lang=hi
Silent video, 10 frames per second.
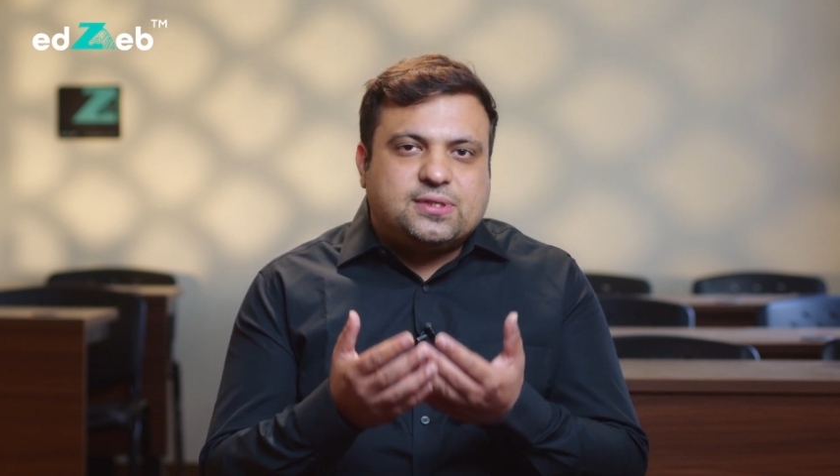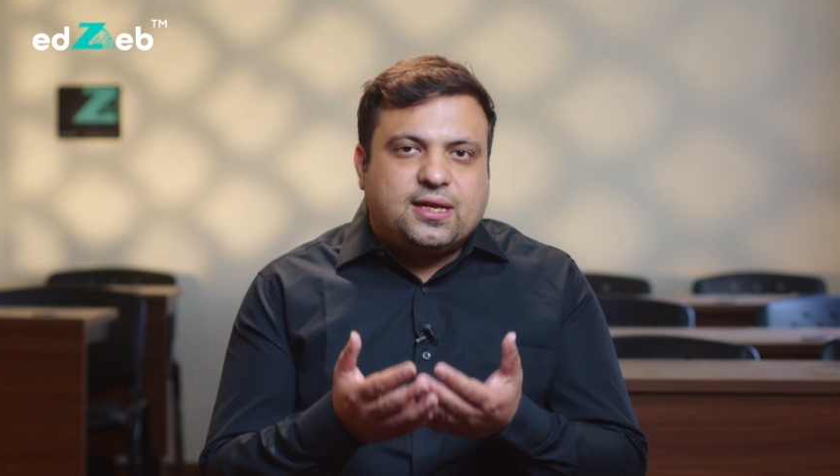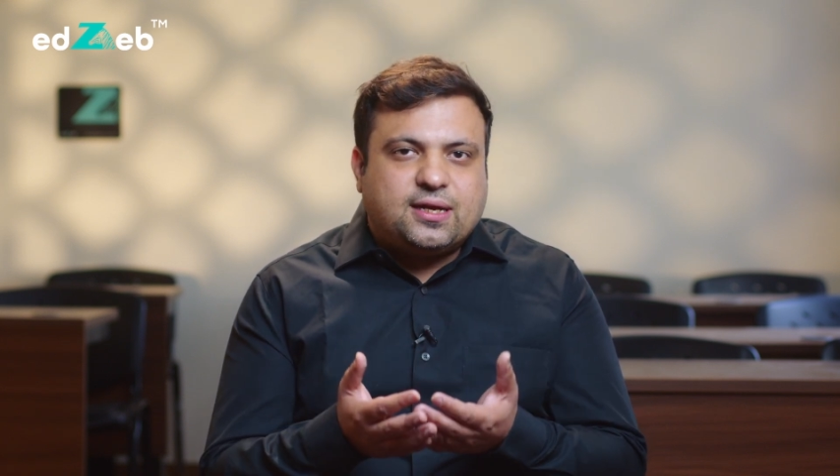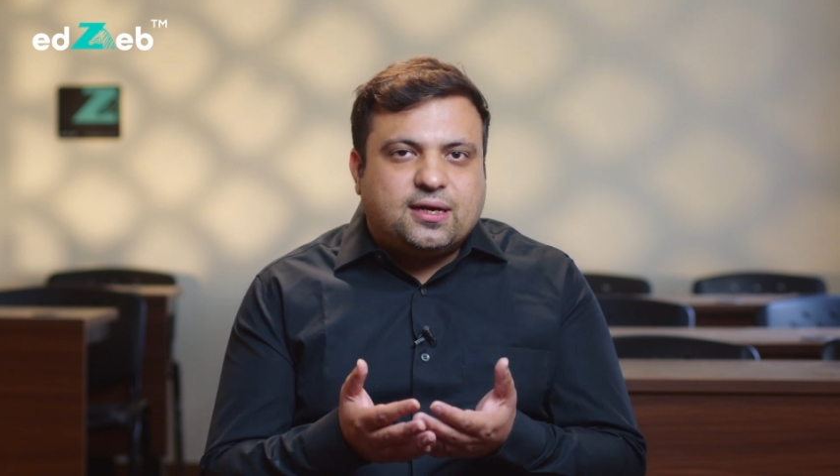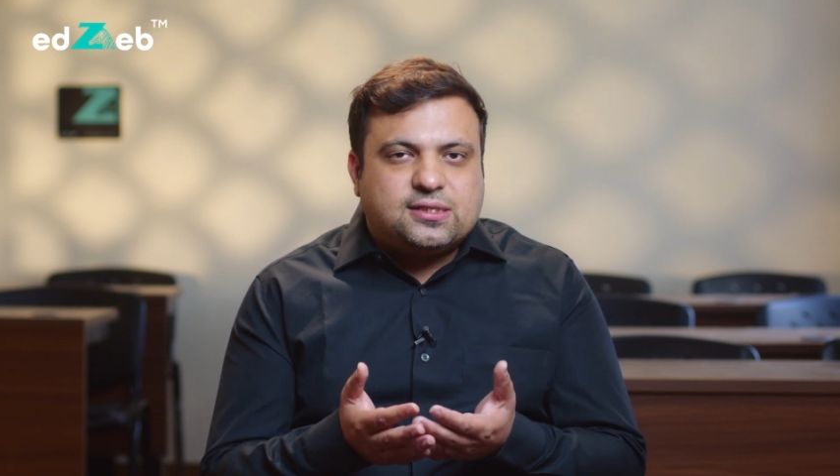
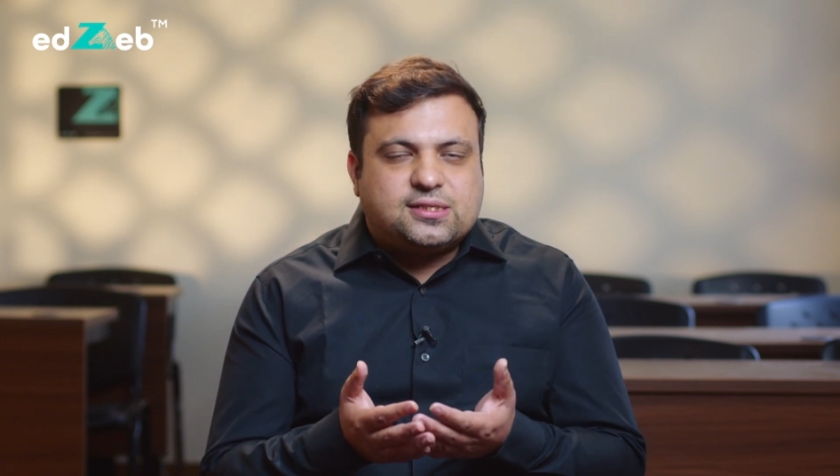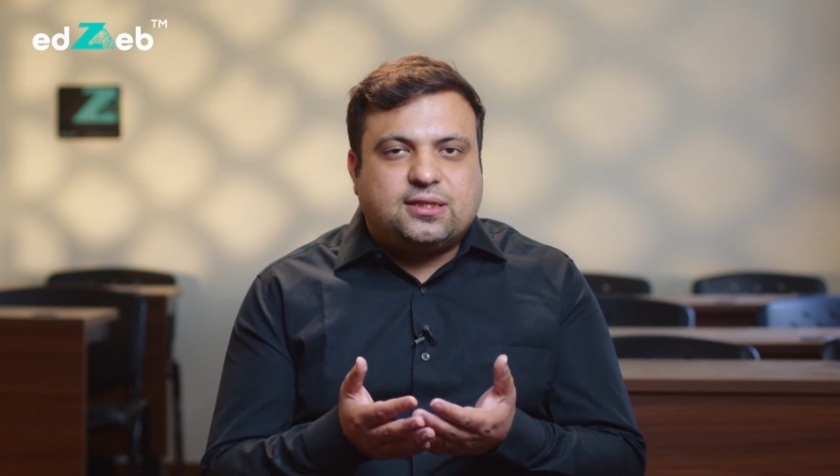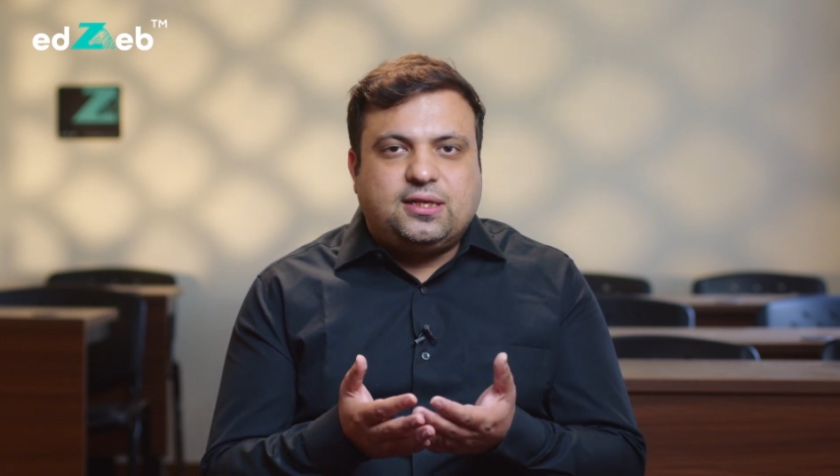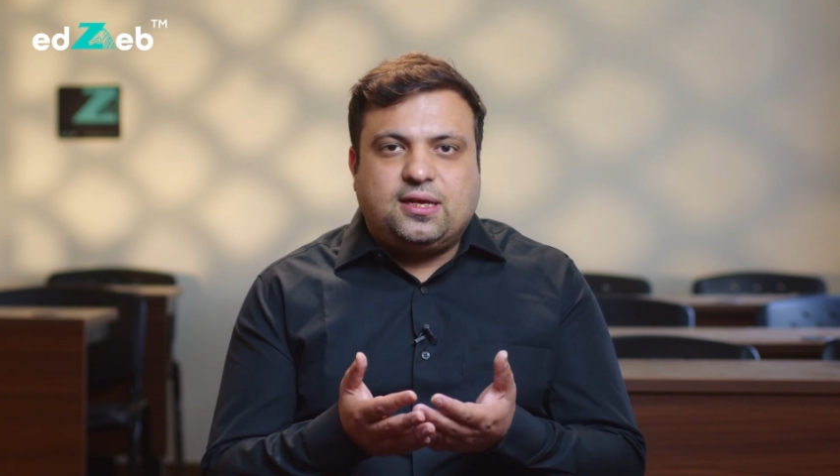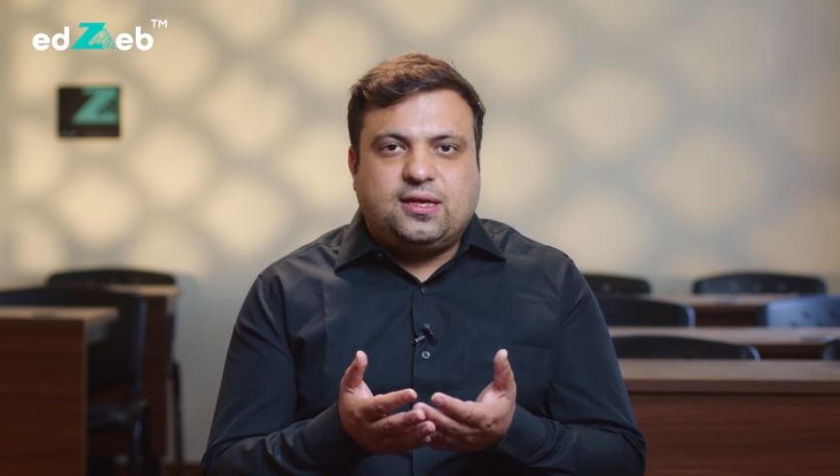सेलेक्ट करना
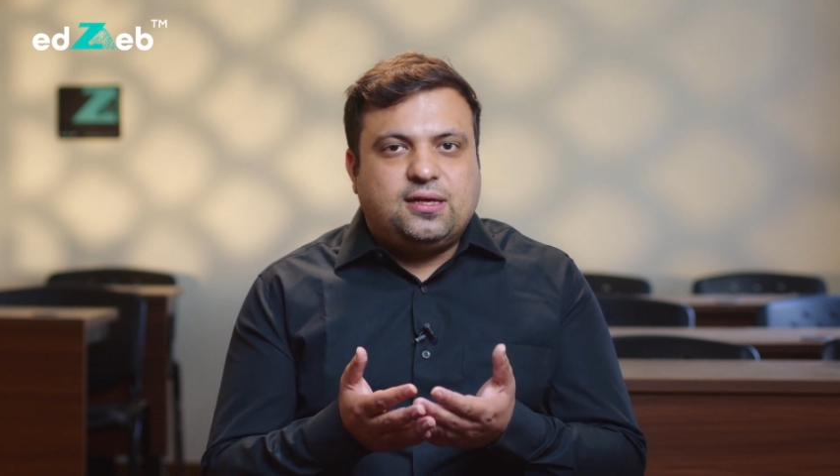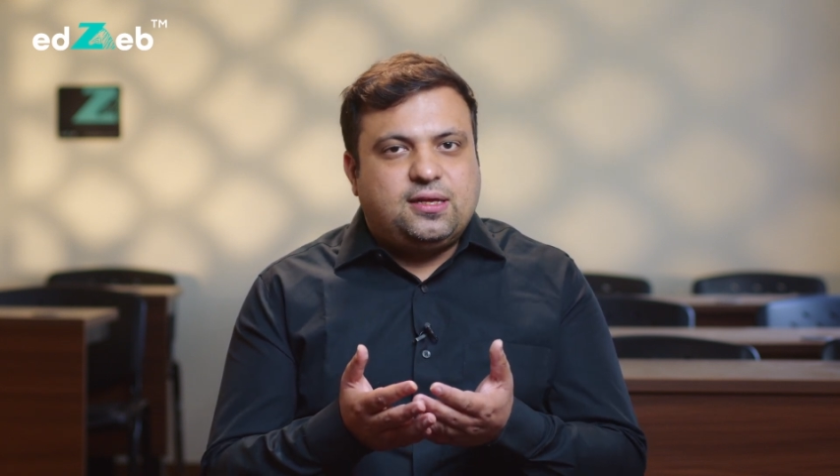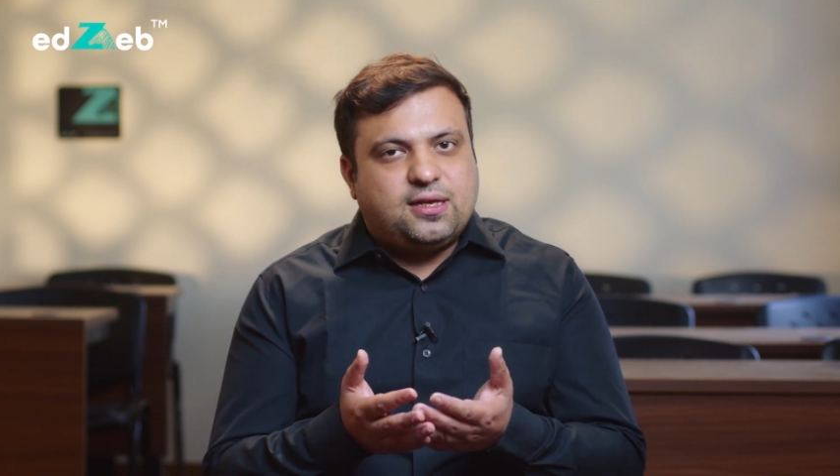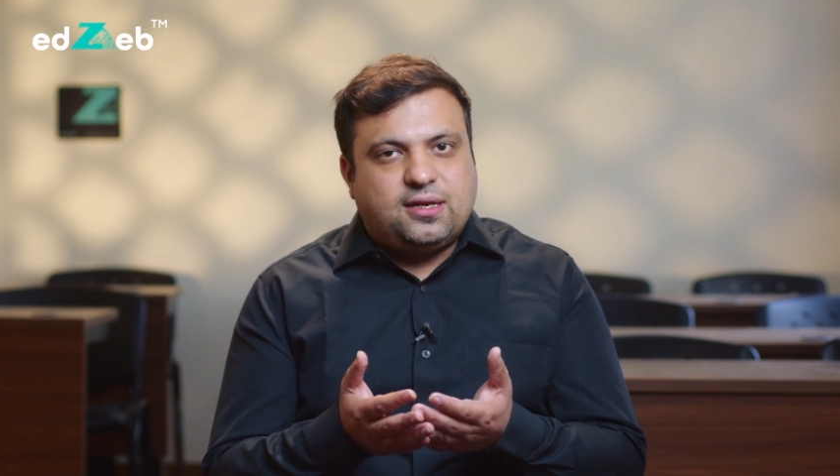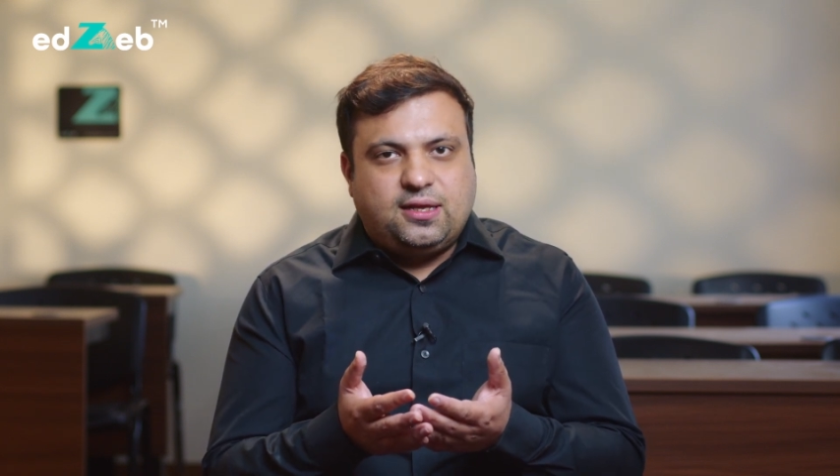चाहती है
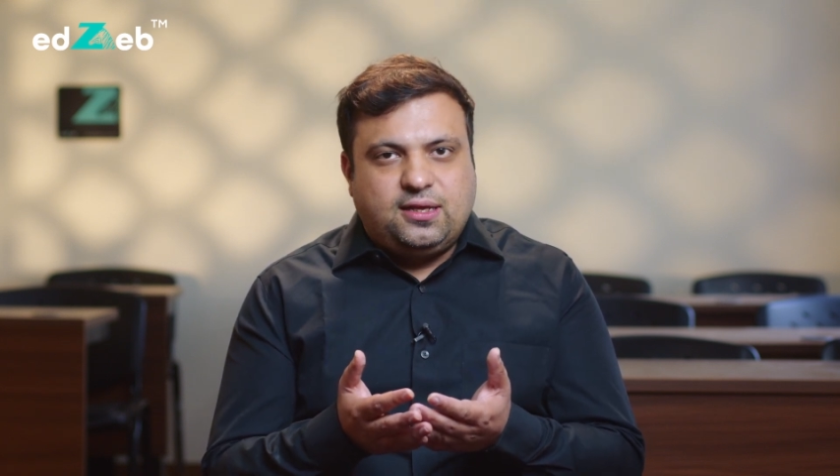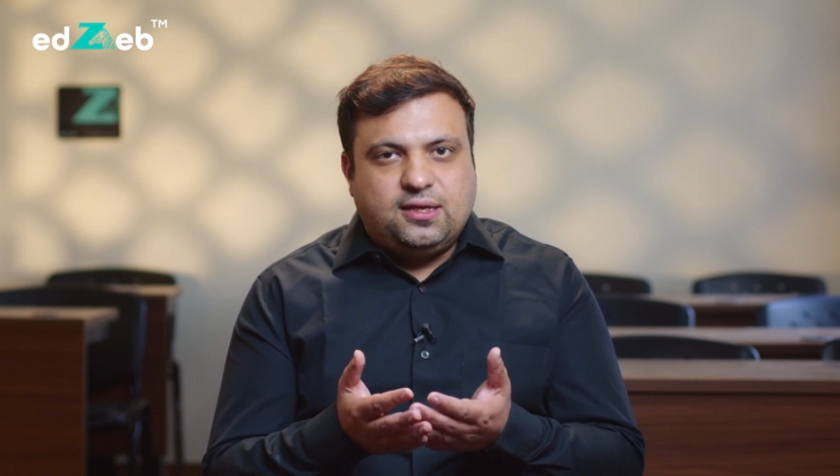या नहीं